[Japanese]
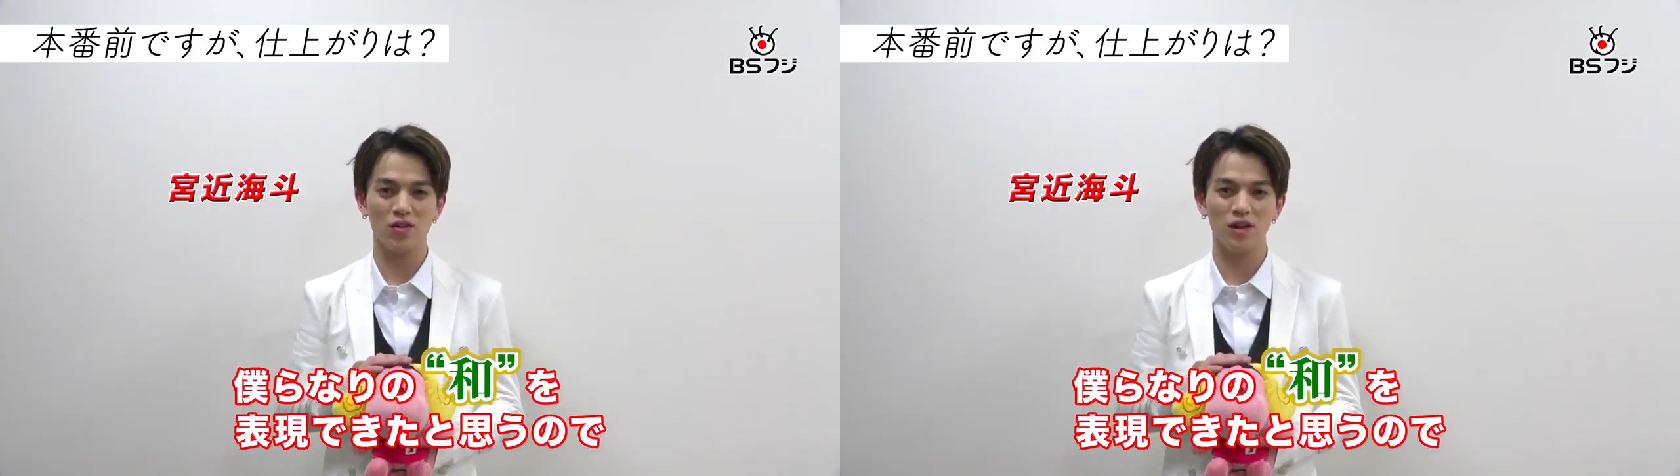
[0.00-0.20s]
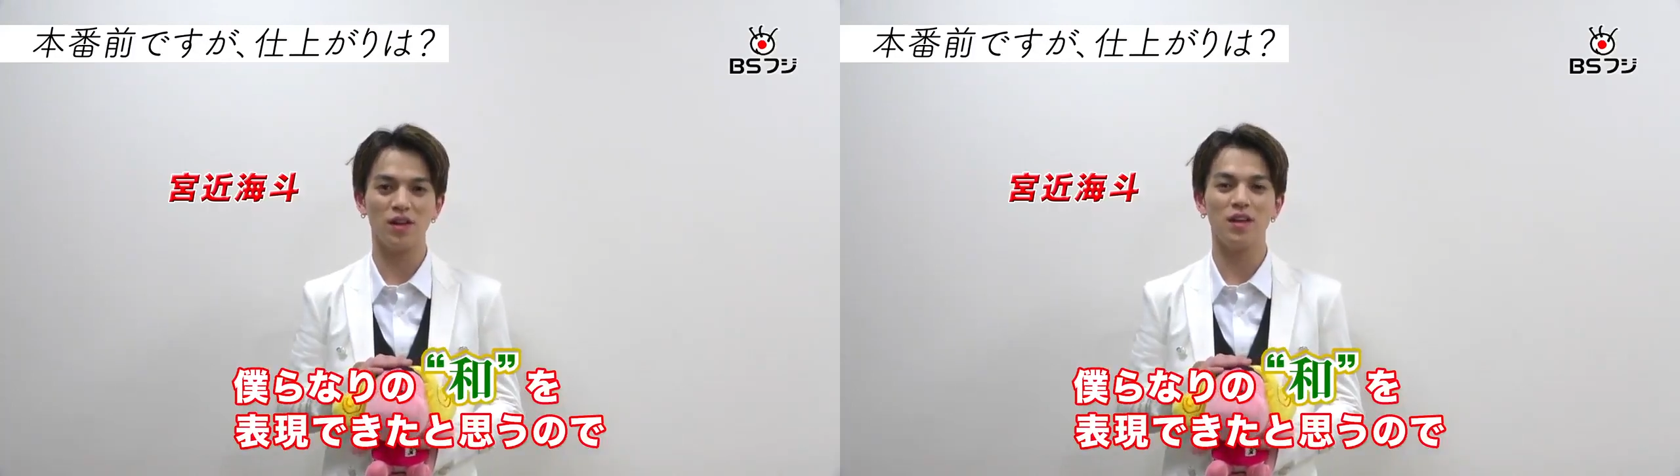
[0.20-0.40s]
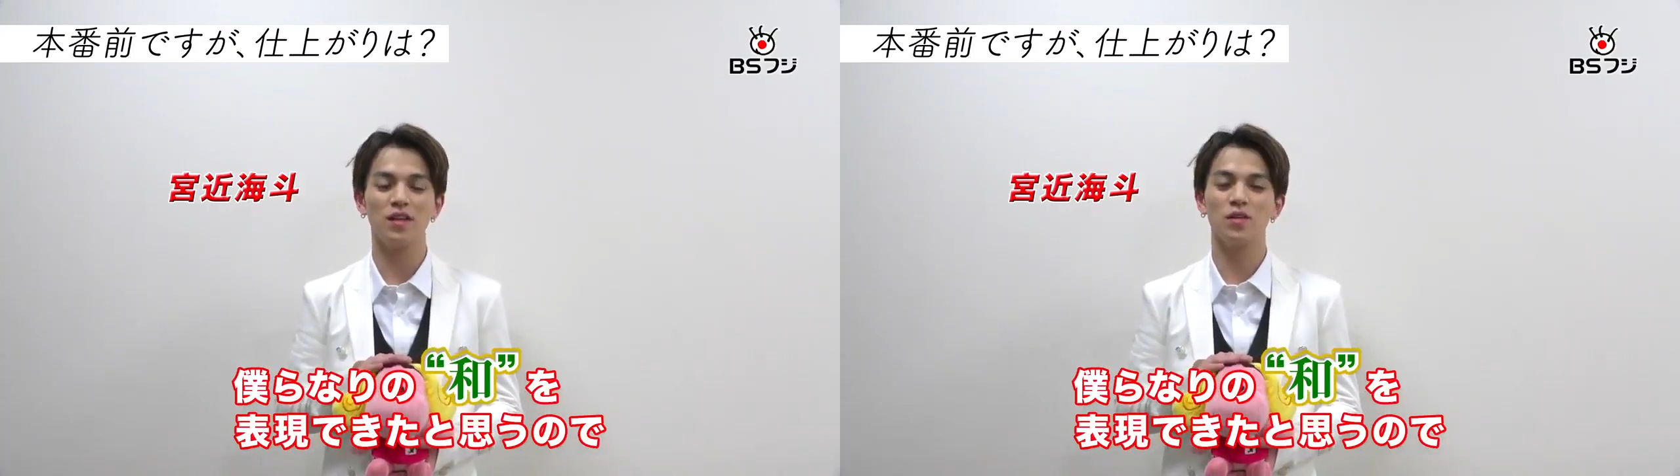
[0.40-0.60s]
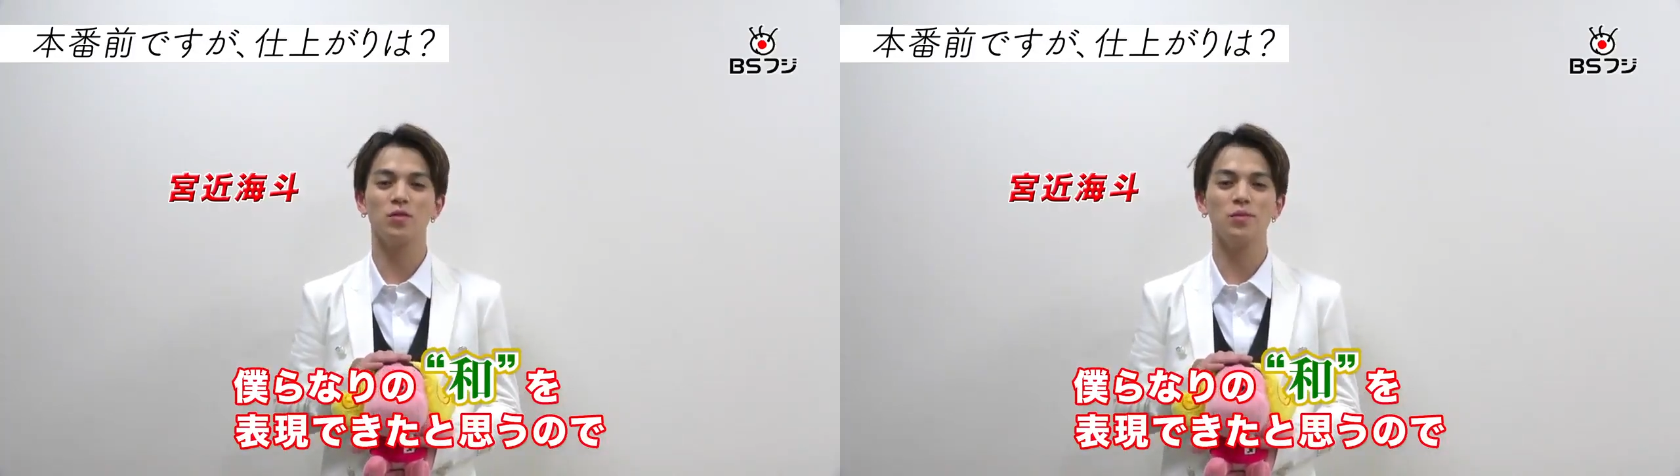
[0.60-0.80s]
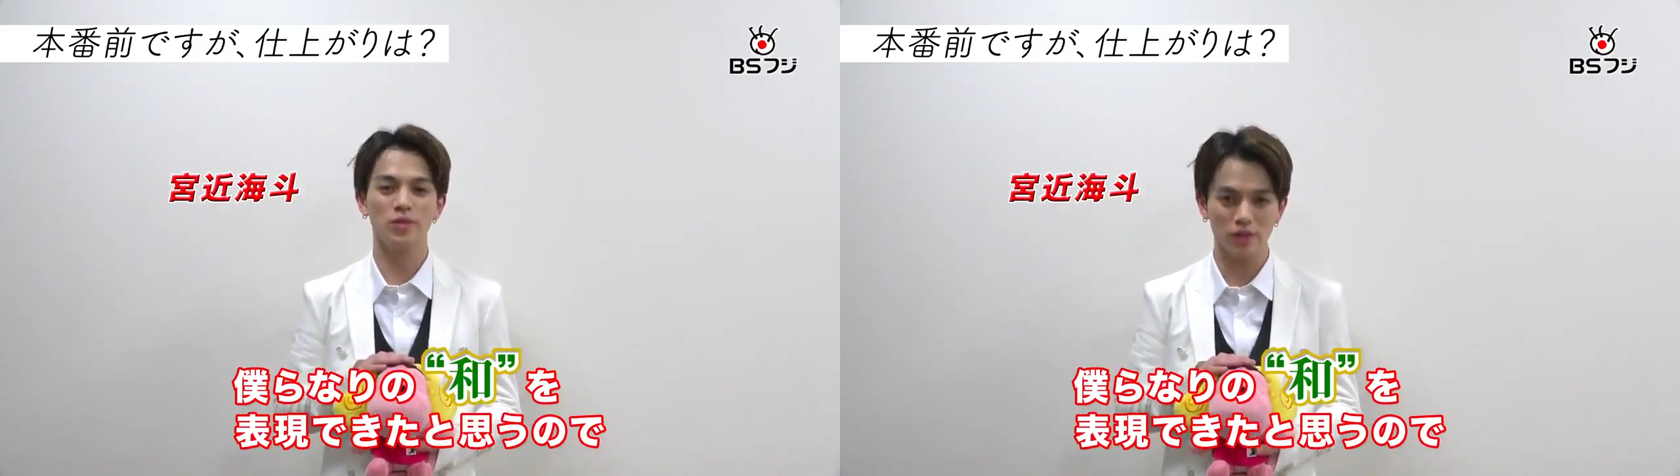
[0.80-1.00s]
表現できた
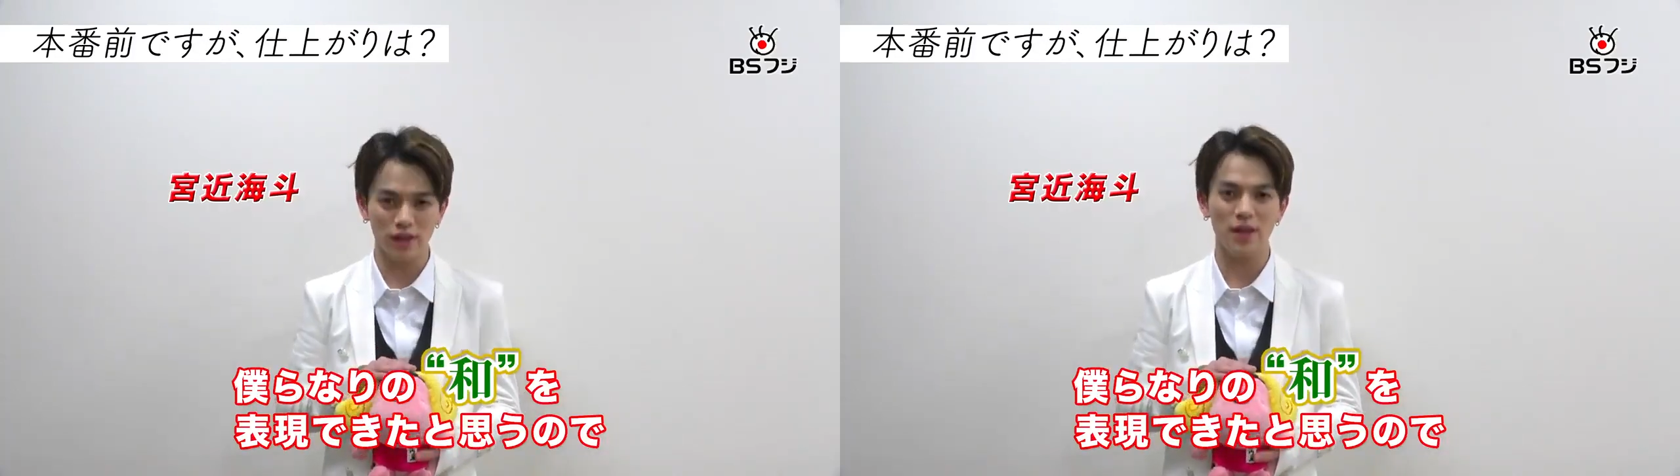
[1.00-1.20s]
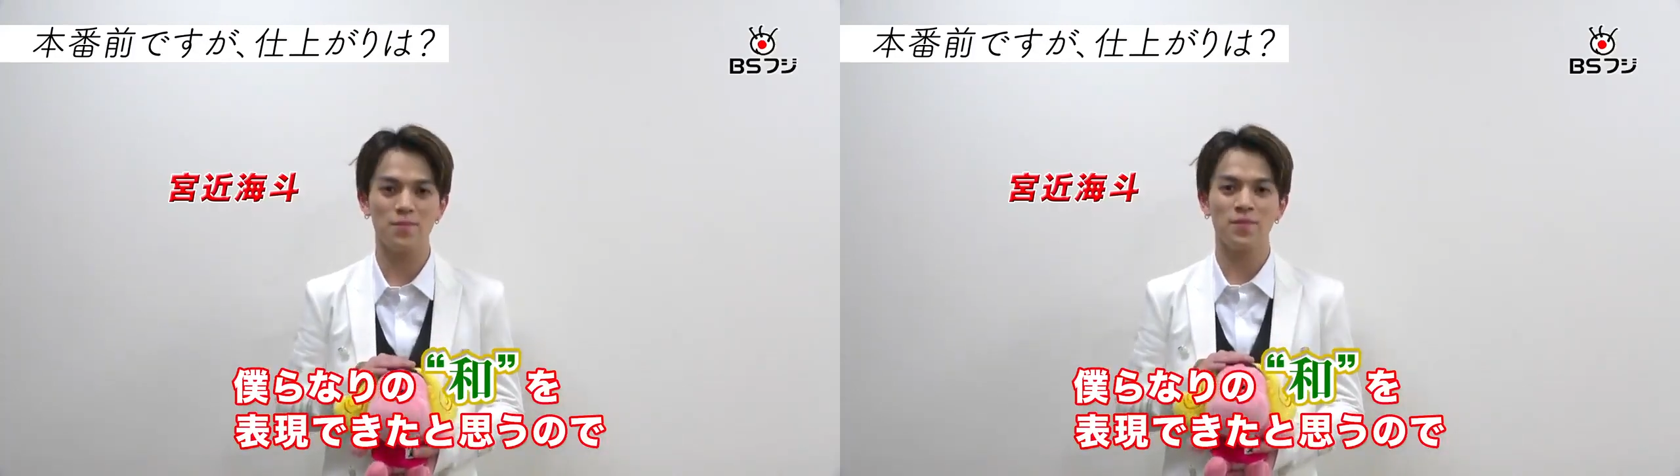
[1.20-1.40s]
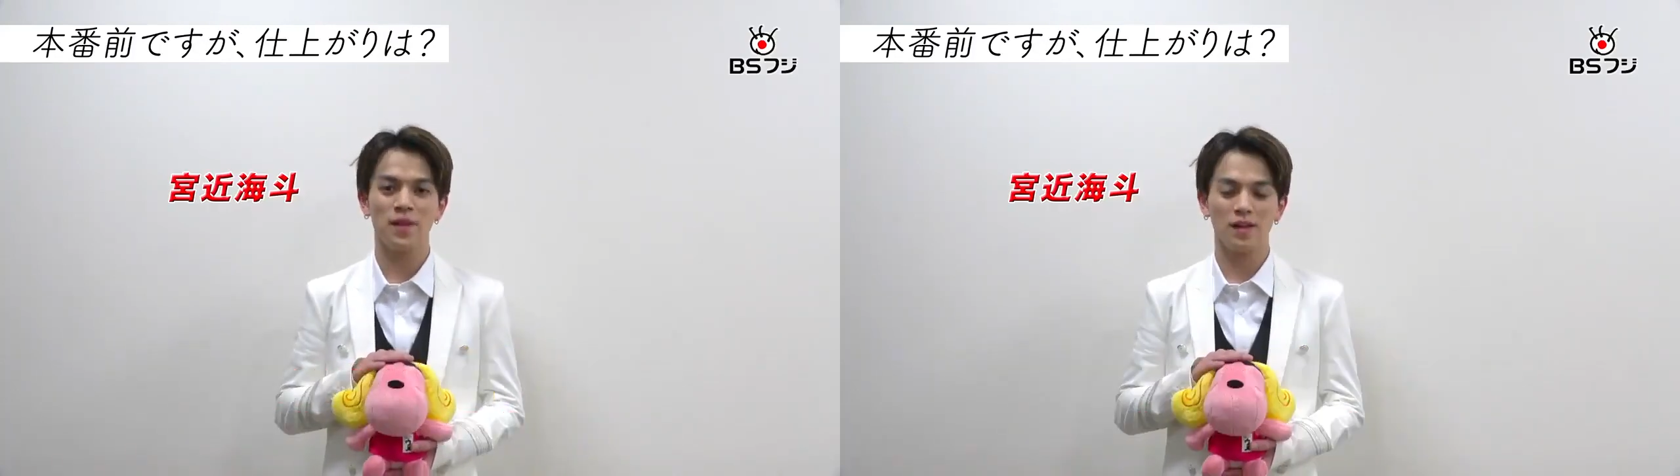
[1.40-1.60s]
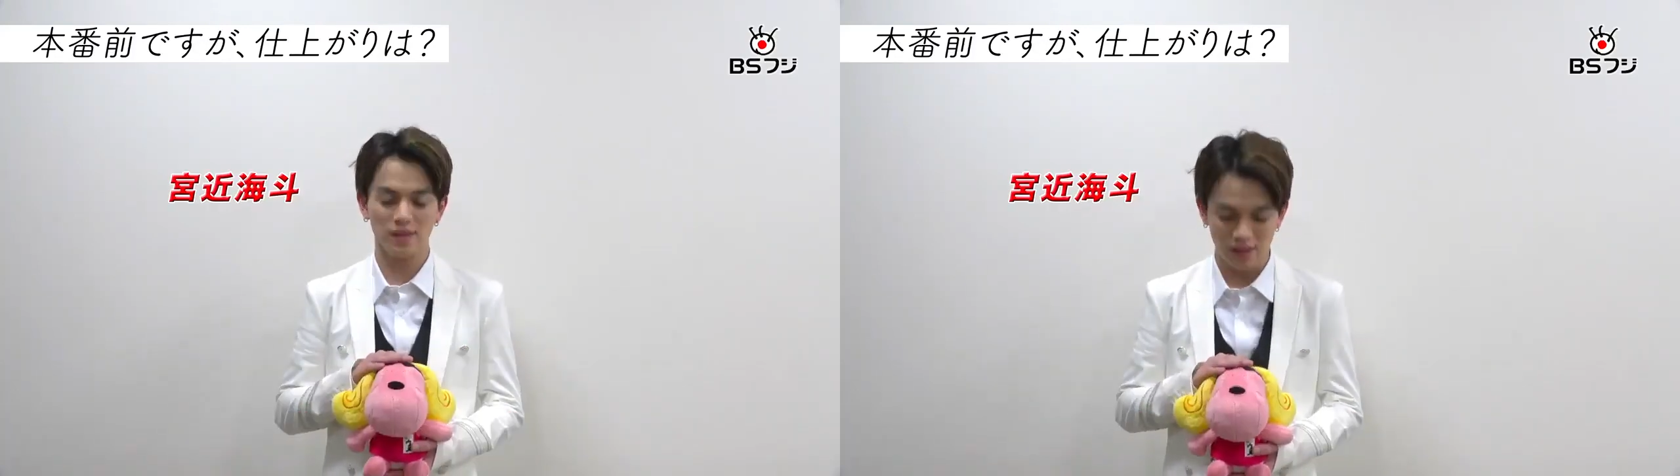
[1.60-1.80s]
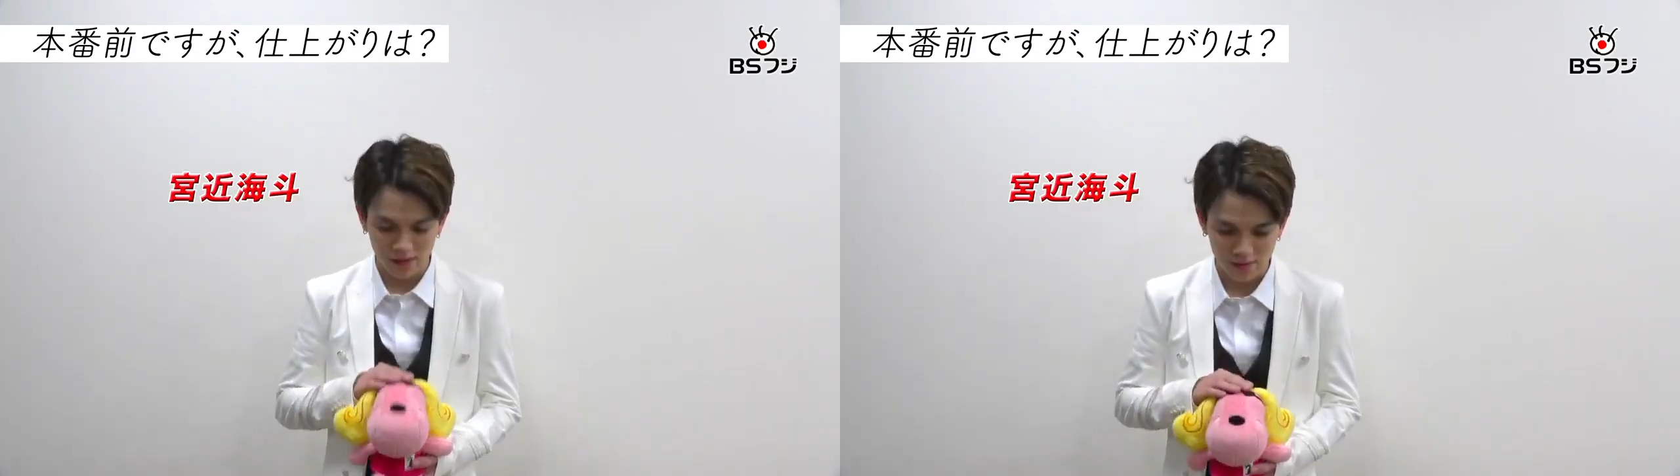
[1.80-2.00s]
と思うので
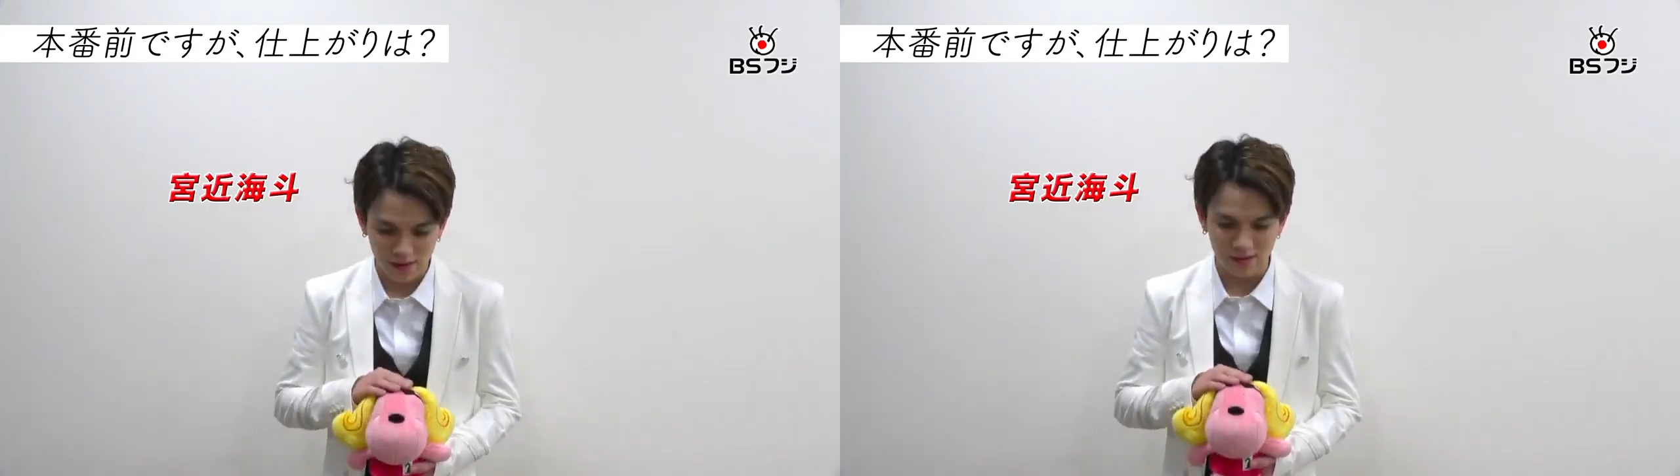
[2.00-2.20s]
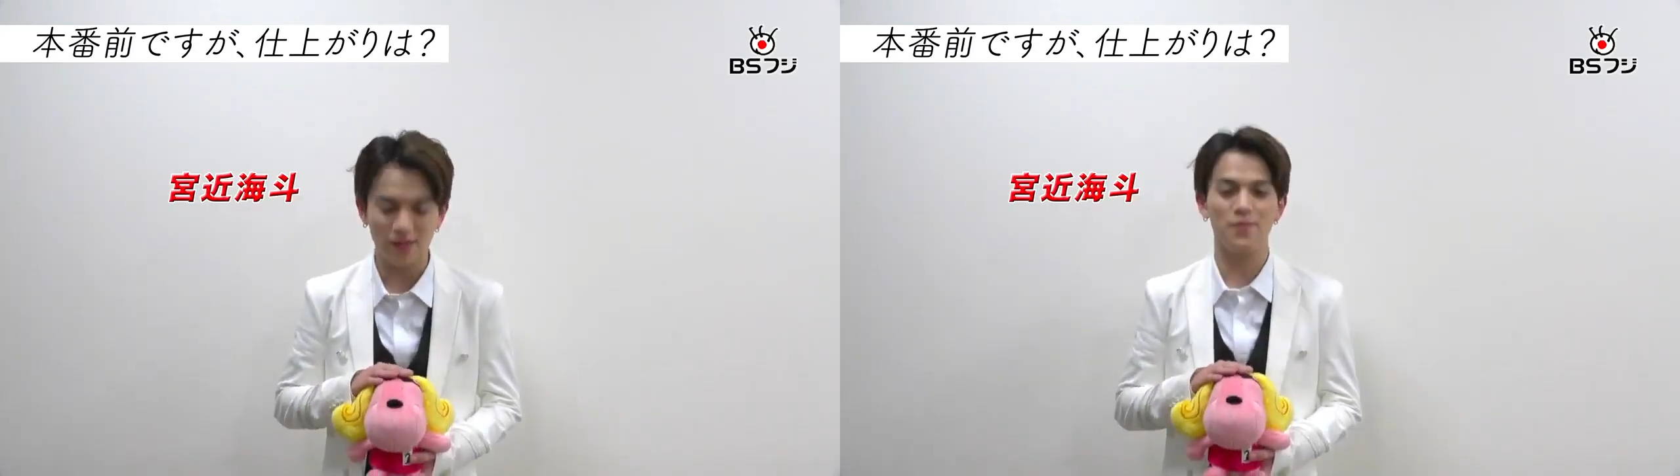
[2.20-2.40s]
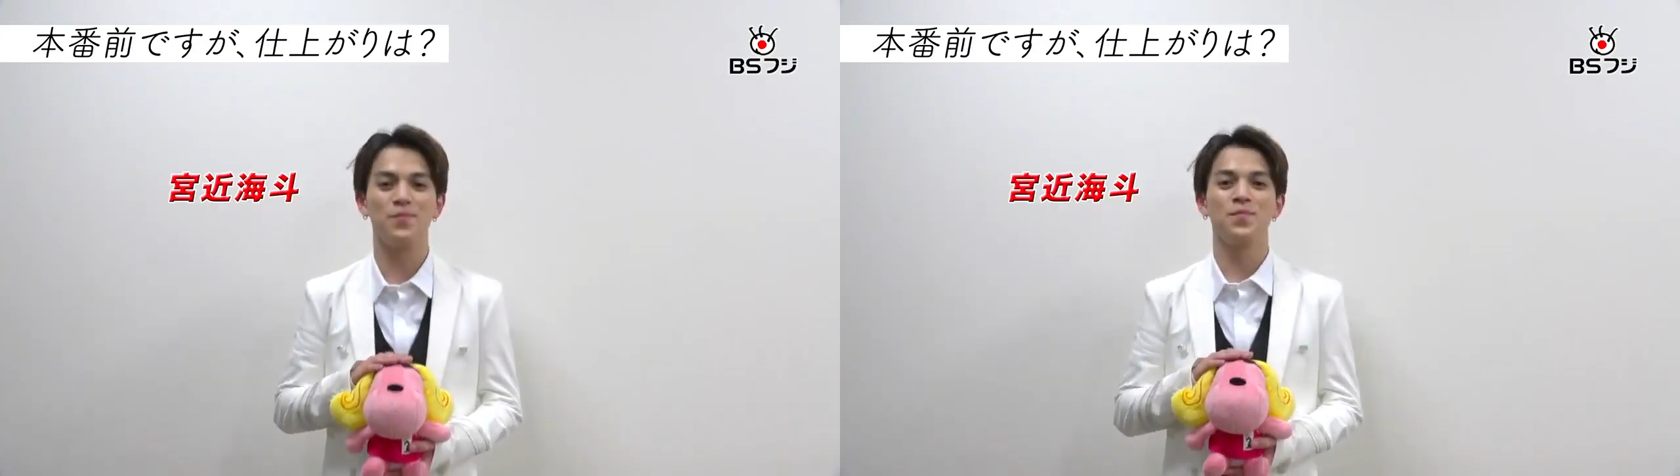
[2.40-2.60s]
ぜひ皆さ